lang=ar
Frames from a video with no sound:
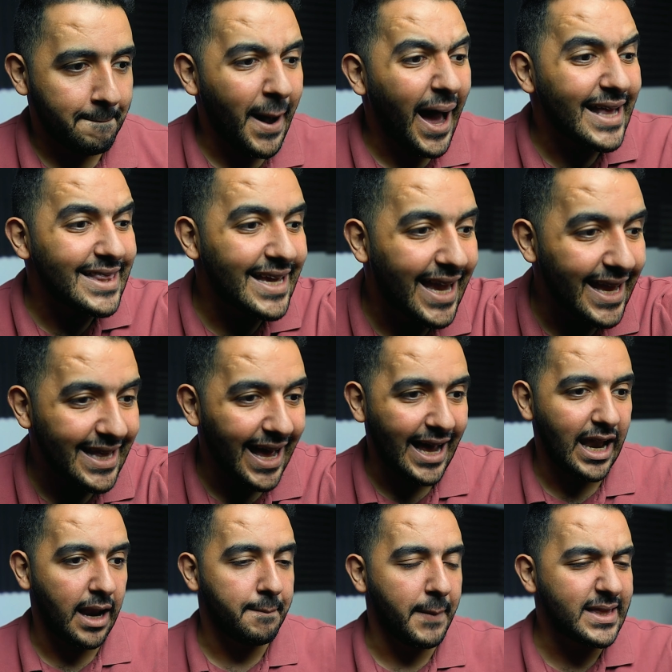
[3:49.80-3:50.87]
بعد كده
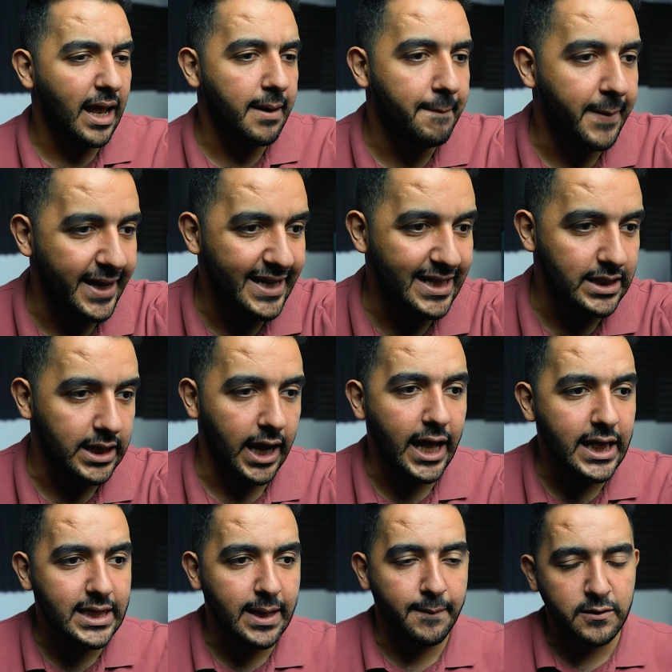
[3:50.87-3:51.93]
على المدى البعيد
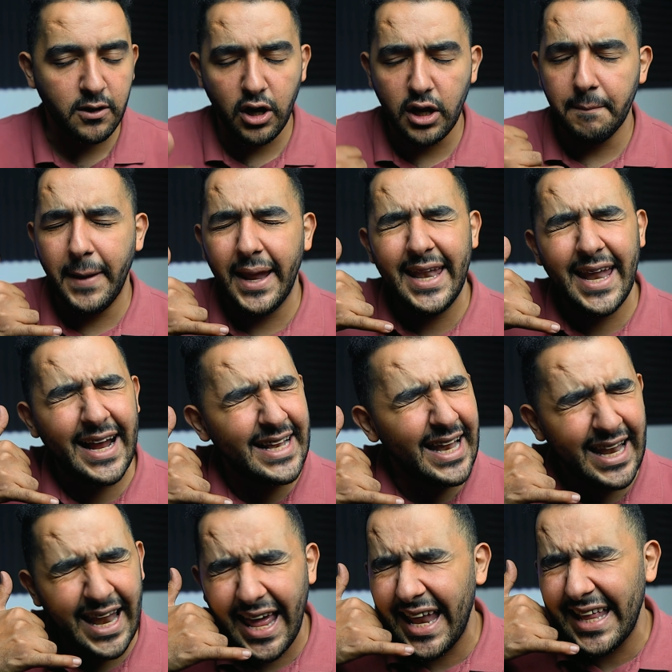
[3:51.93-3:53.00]
انت بتروح منك
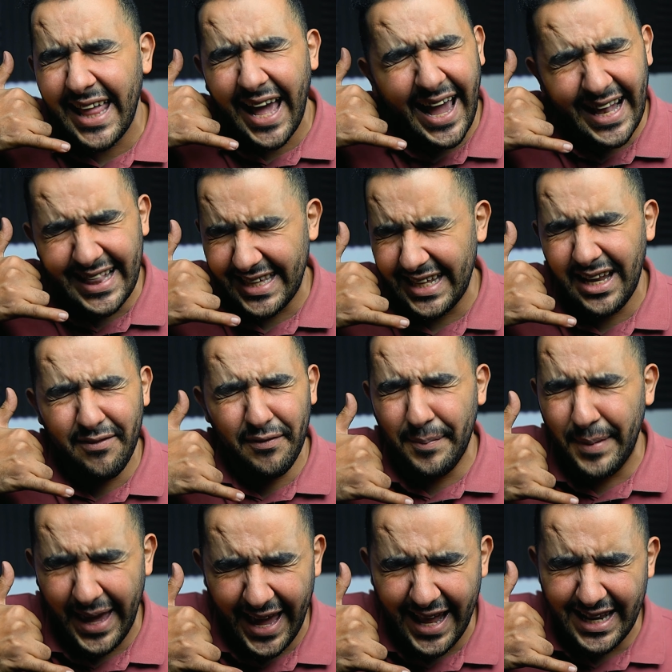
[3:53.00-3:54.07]
لله دخلتني
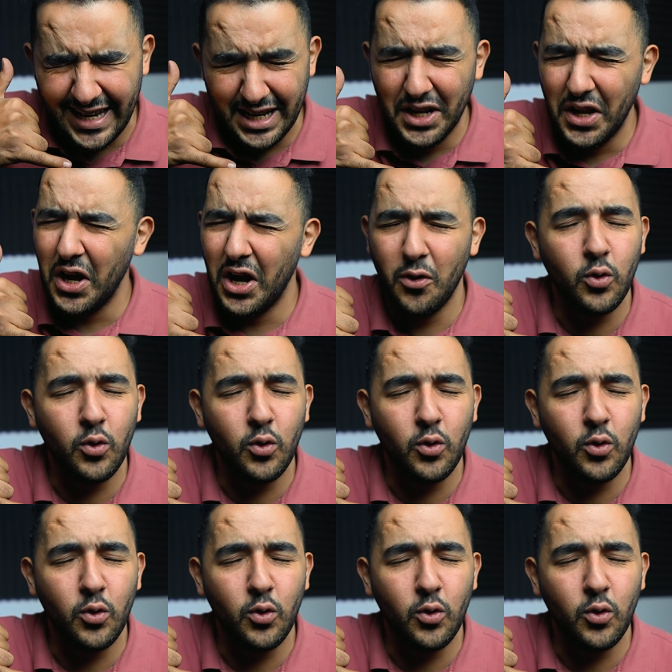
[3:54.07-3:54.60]
الفي بي ان